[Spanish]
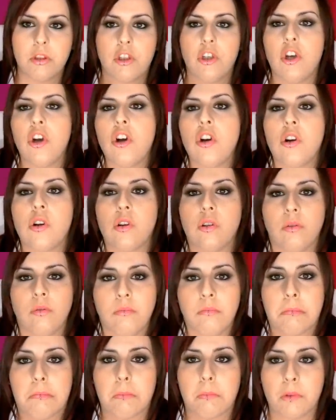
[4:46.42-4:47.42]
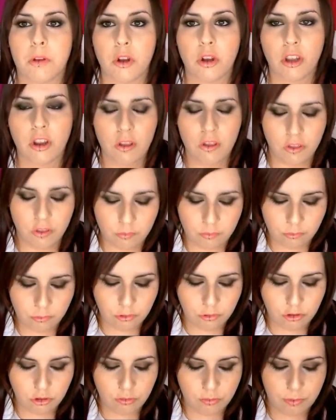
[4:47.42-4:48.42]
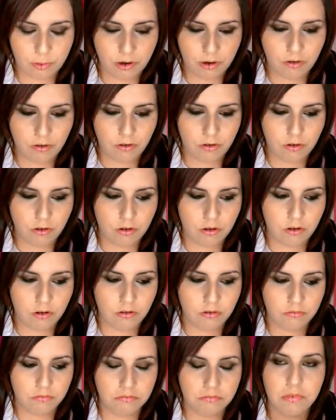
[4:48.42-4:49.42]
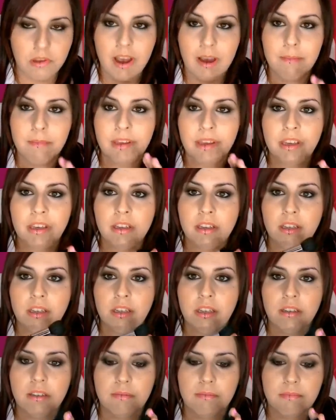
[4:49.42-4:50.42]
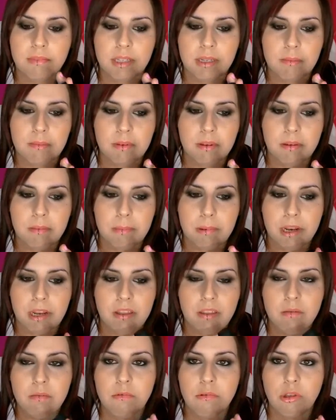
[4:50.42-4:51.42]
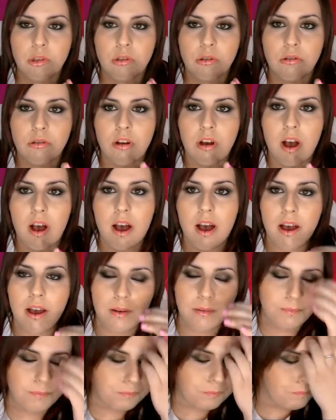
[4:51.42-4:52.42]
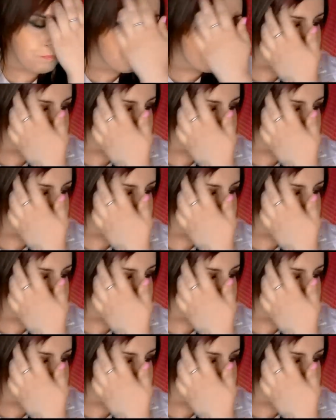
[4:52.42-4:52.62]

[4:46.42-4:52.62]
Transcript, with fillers: Yo no quiero decir mucho, pero a mí se me parece mucho a